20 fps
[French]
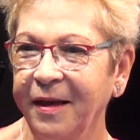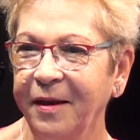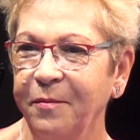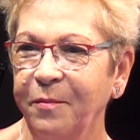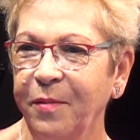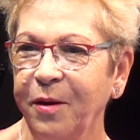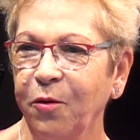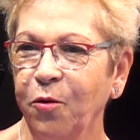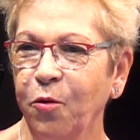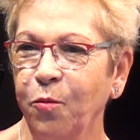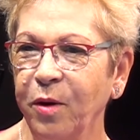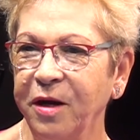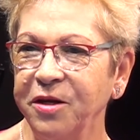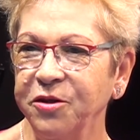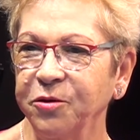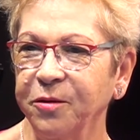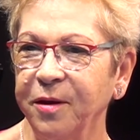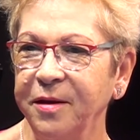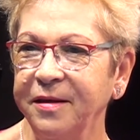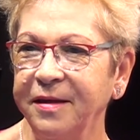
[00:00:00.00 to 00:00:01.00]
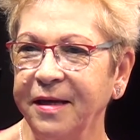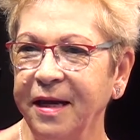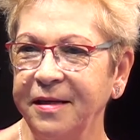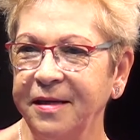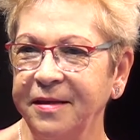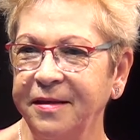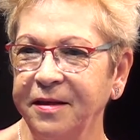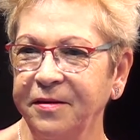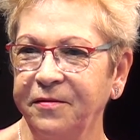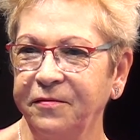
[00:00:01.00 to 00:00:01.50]
mais au moins j'aurai une
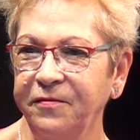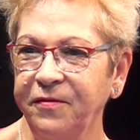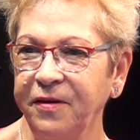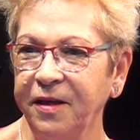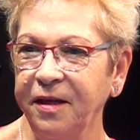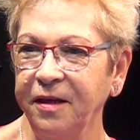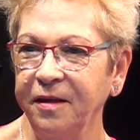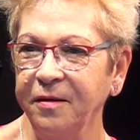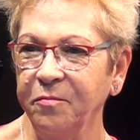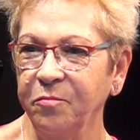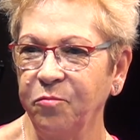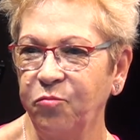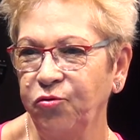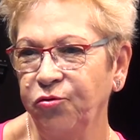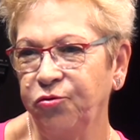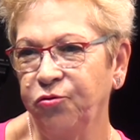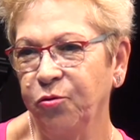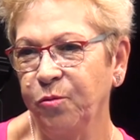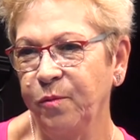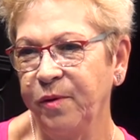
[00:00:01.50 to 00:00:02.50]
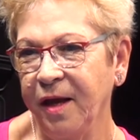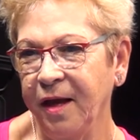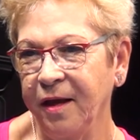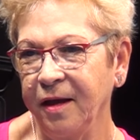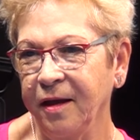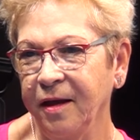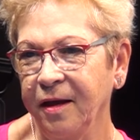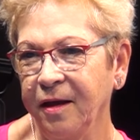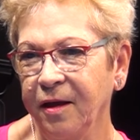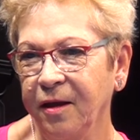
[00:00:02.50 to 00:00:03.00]
qualité de vie plutôt bien
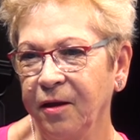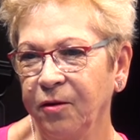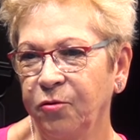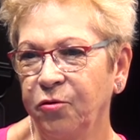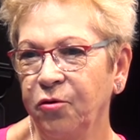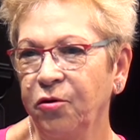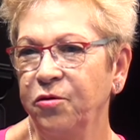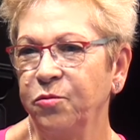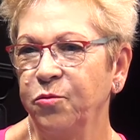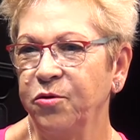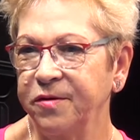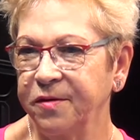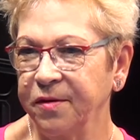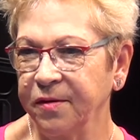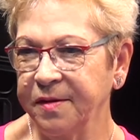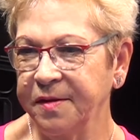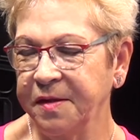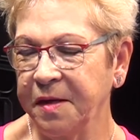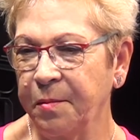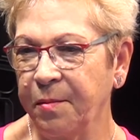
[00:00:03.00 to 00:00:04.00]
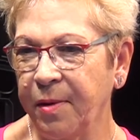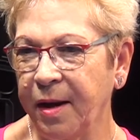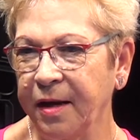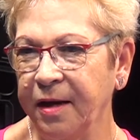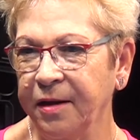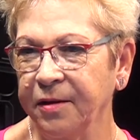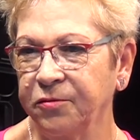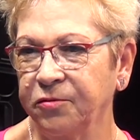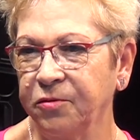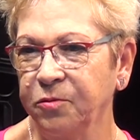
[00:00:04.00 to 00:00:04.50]
qu'au lieu de me sentir mal
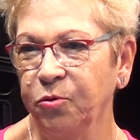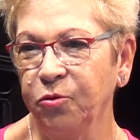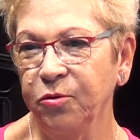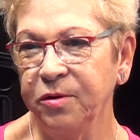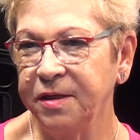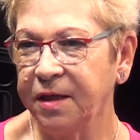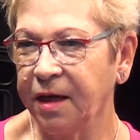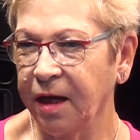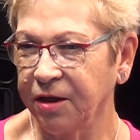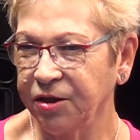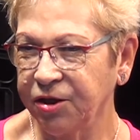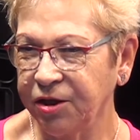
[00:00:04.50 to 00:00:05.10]
avec ce mot dit caché